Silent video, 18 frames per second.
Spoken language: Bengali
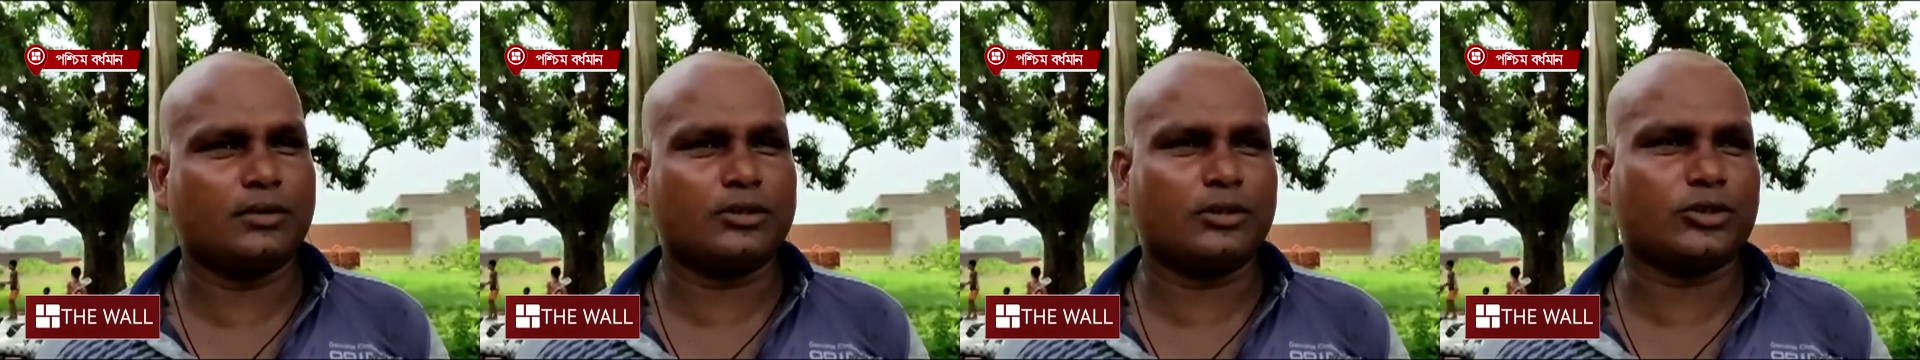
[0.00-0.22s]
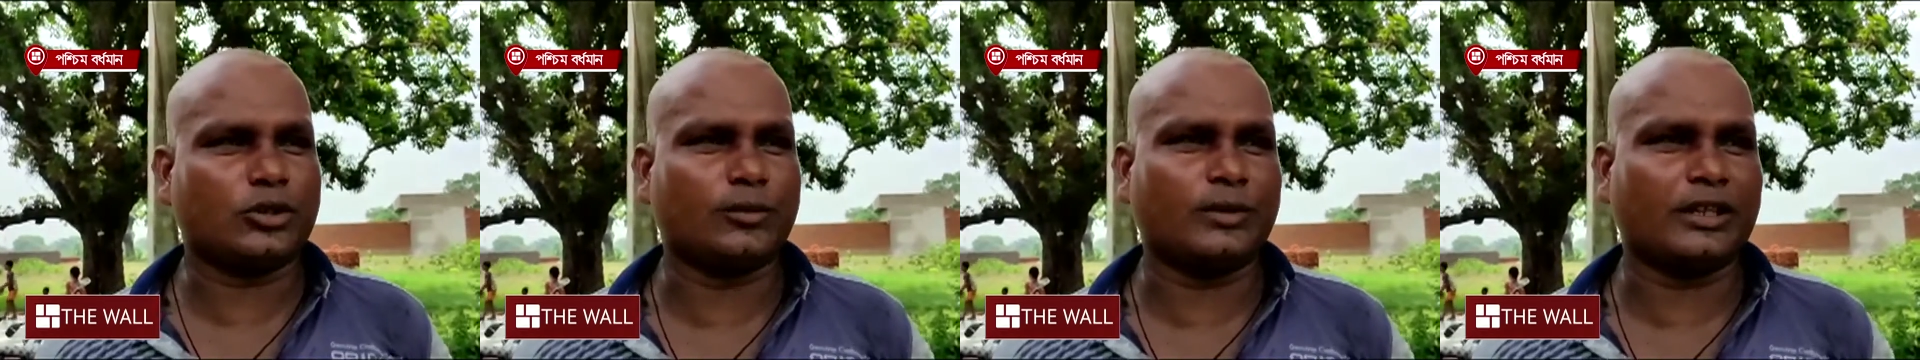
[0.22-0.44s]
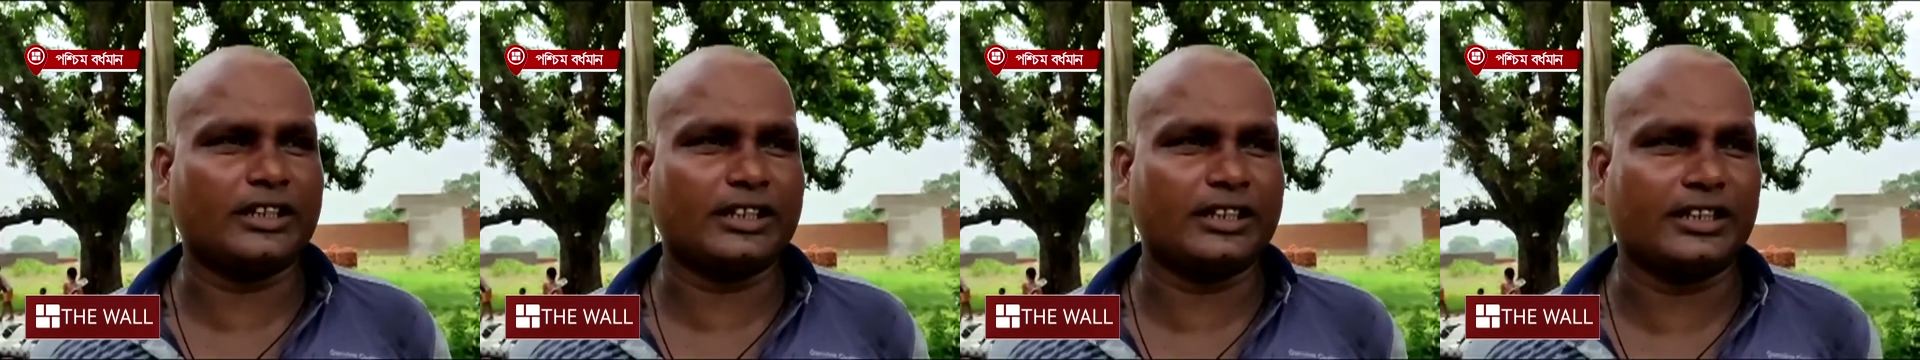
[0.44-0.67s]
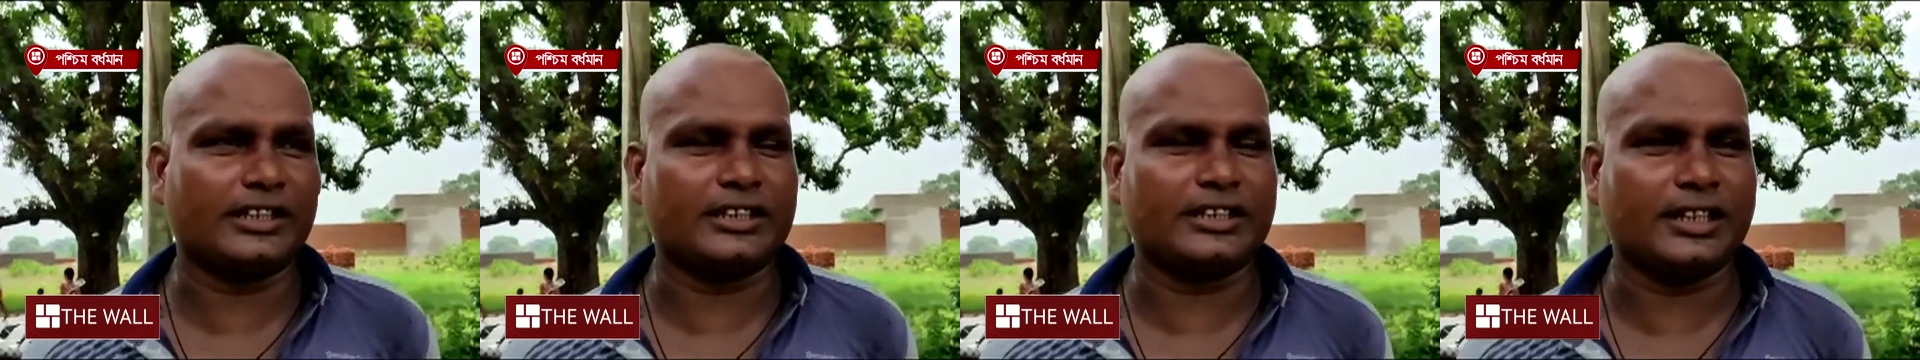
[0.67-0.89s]
ইস্তফা
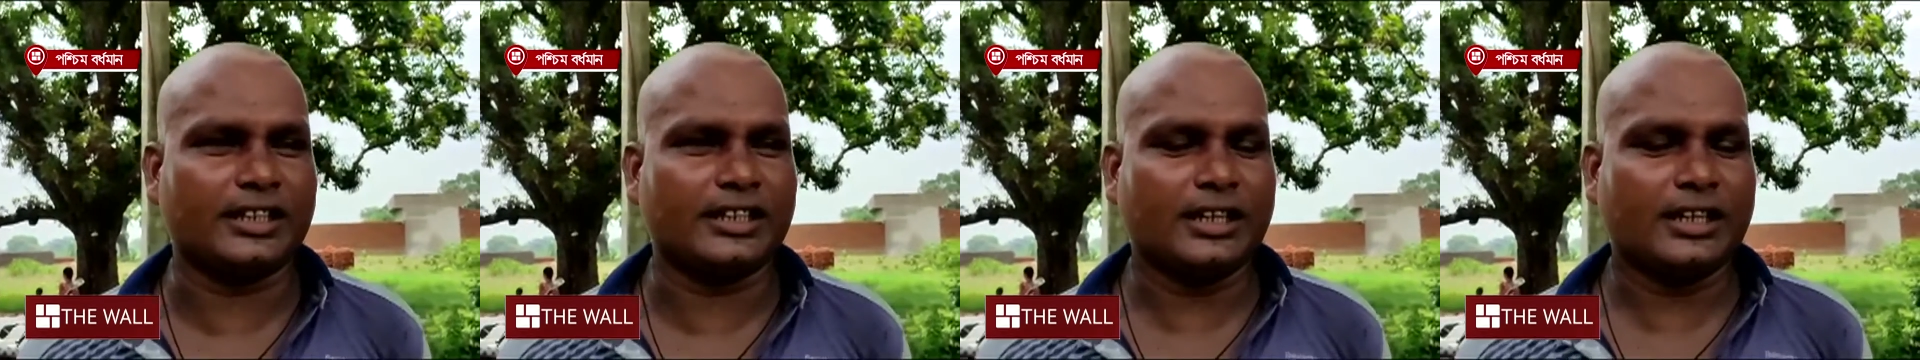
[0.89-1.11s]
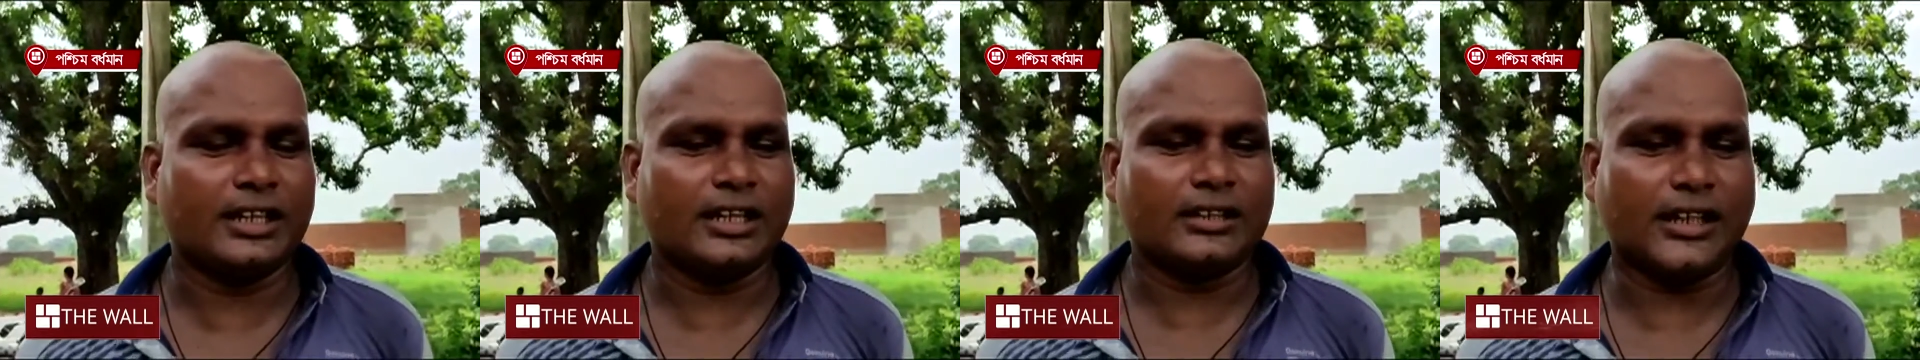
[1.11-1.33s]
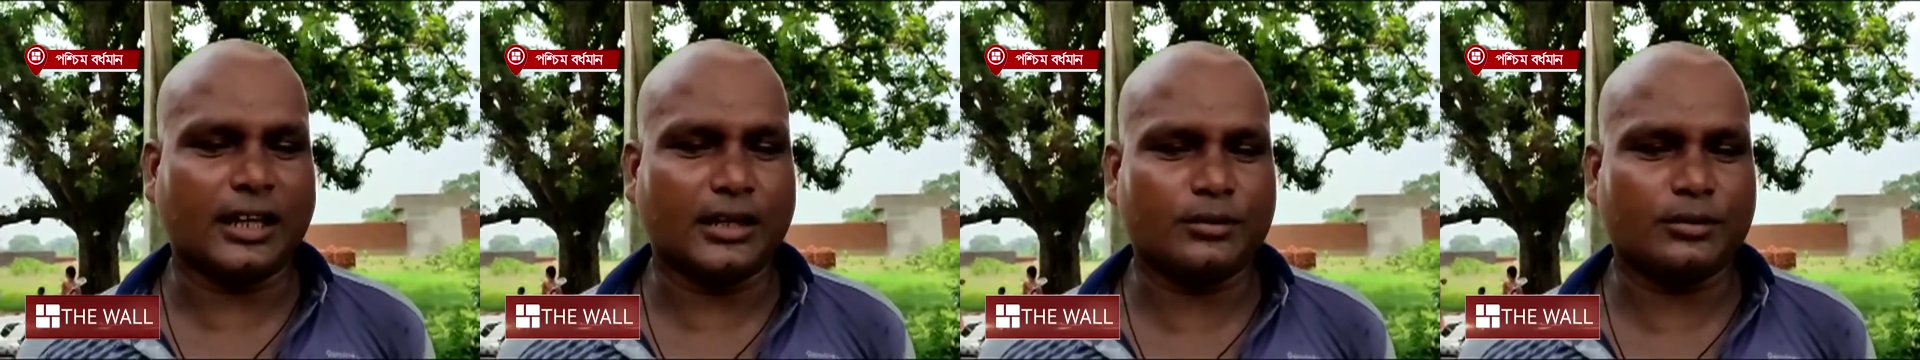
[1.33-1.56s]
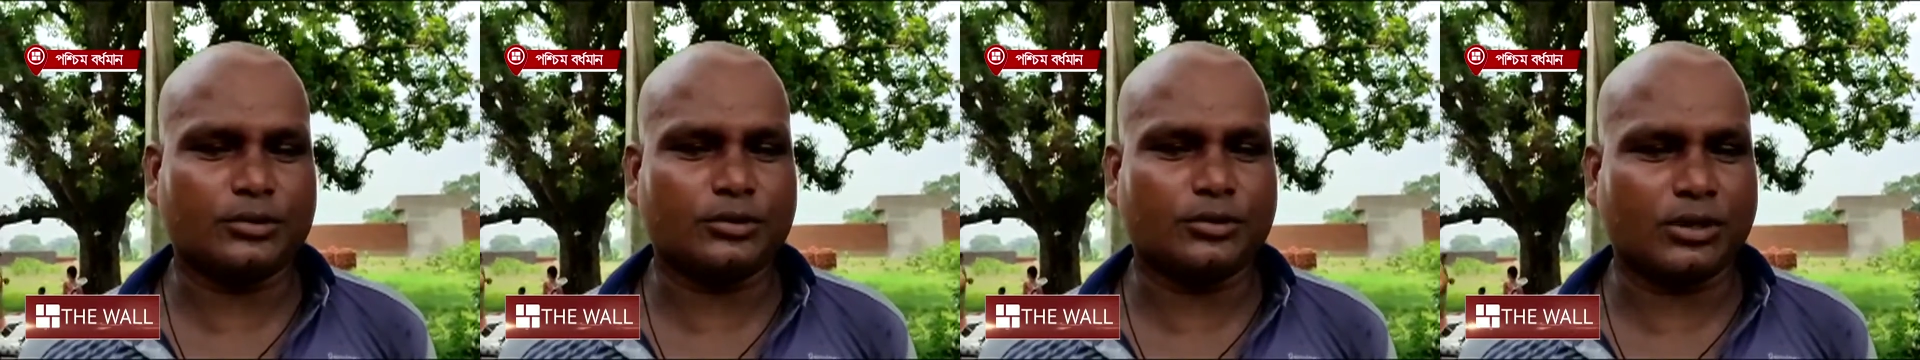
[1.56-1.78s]
দিয়ে দিয়েছে তার
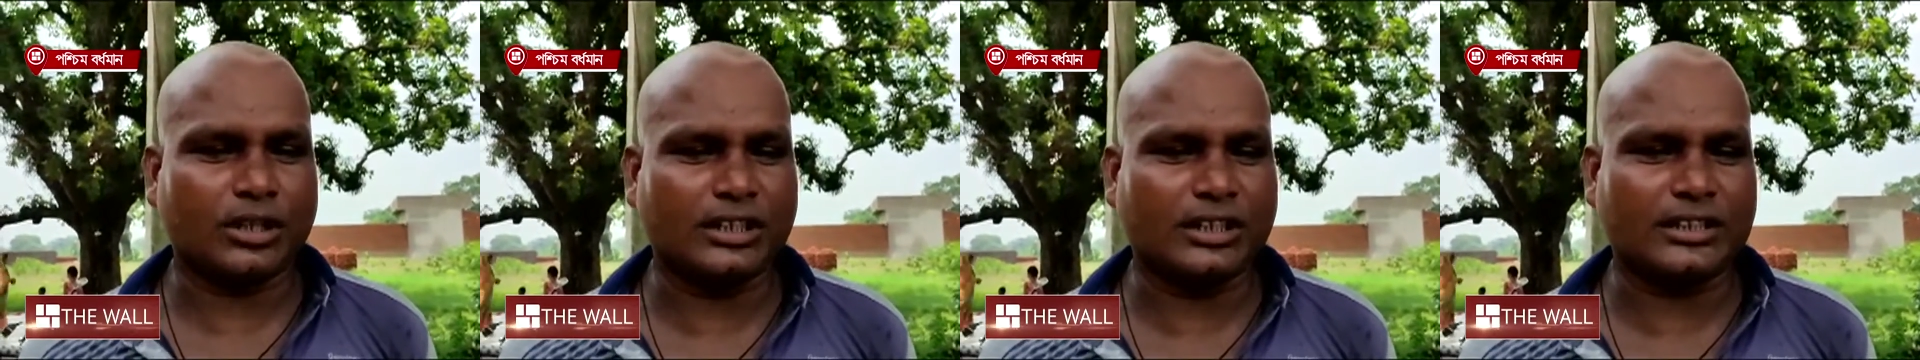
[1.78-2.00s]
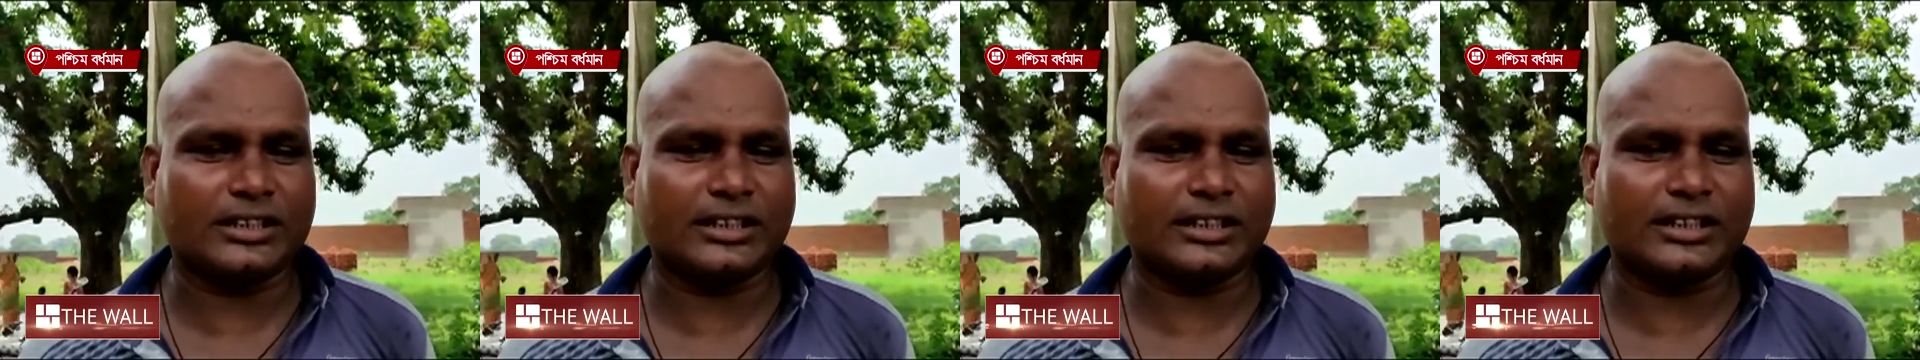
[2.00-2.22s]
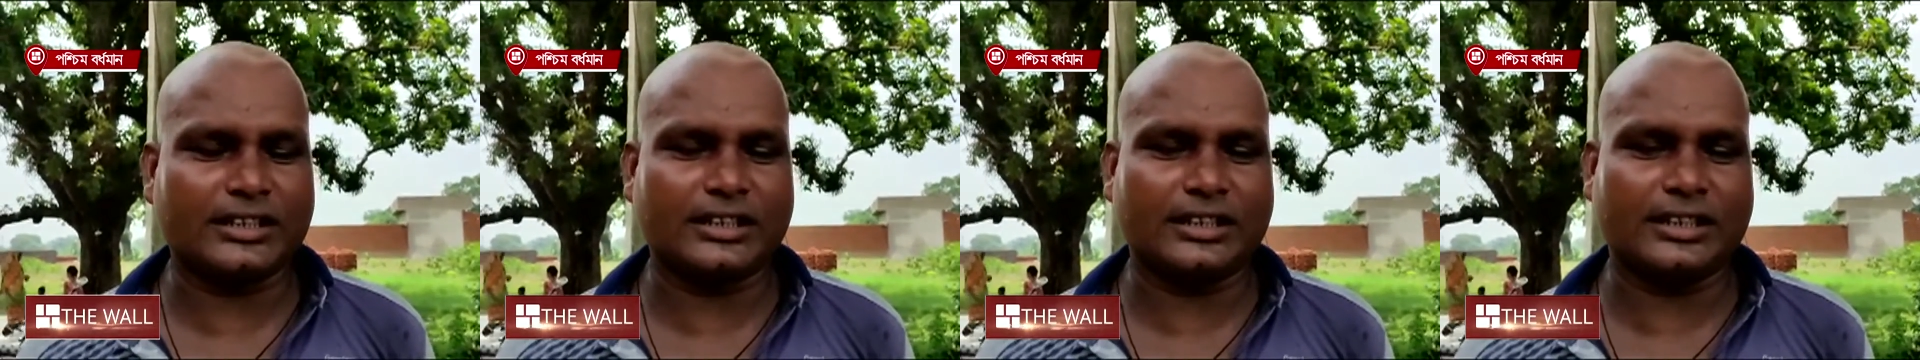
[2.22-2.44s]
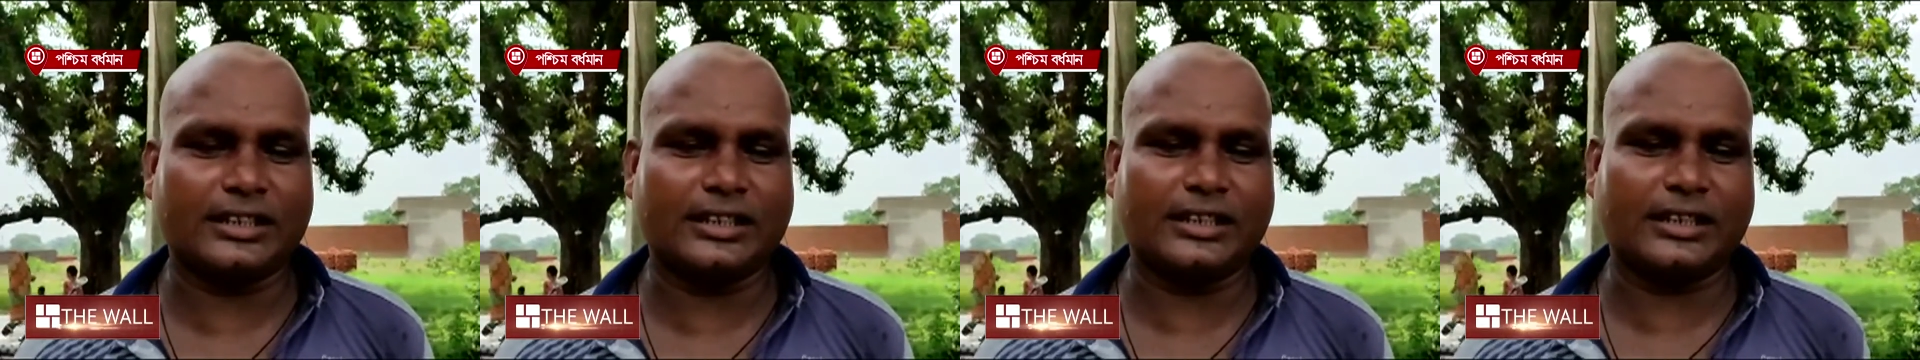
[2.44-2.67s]
শোনা যাচ্ছে যে